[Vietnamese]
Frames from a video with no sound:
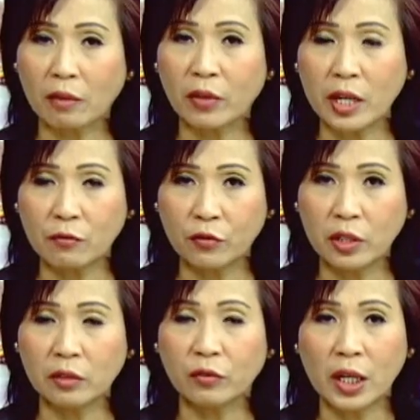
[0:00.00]
và địa
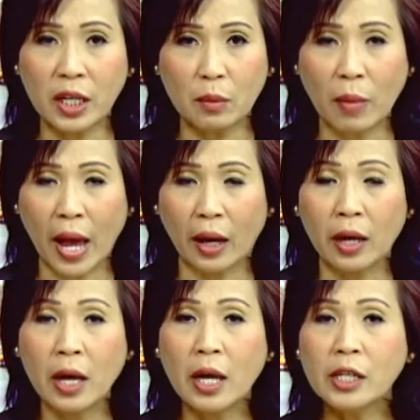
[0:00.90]
phương với liên bang
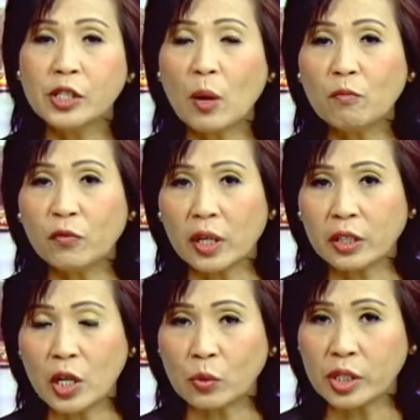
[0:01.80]
trong việc
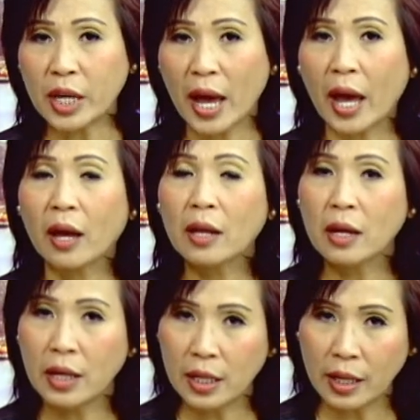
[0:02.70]
điều tra,
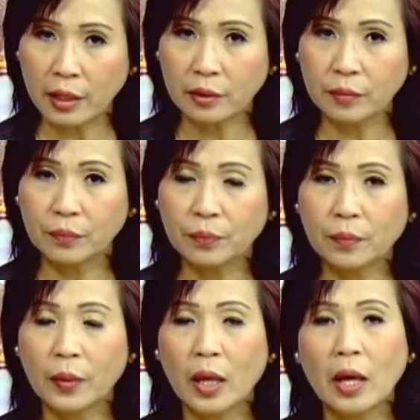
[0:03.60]
lý lịch.
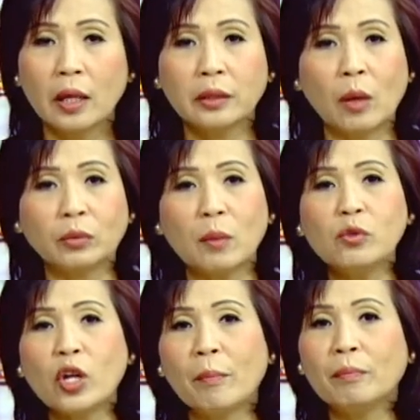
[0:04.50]
Tổng thống
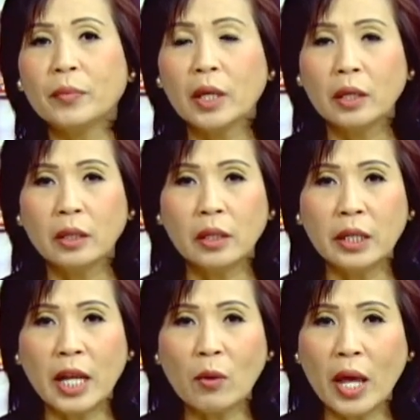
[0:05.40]
Trump, người
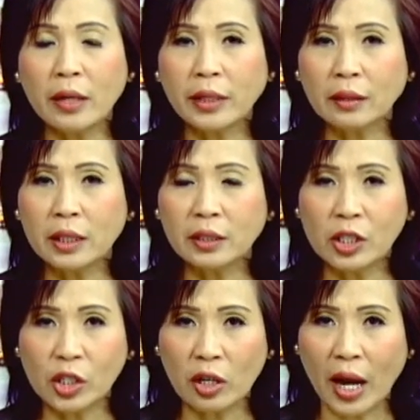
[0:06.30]
nêu lên các tin tức
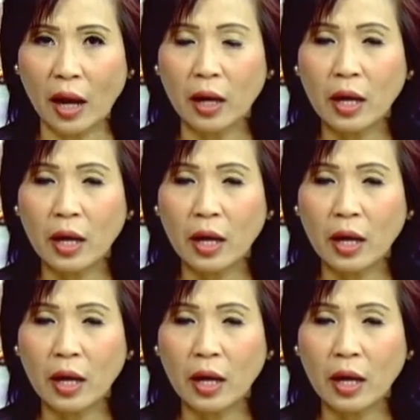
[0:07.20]
cho rằng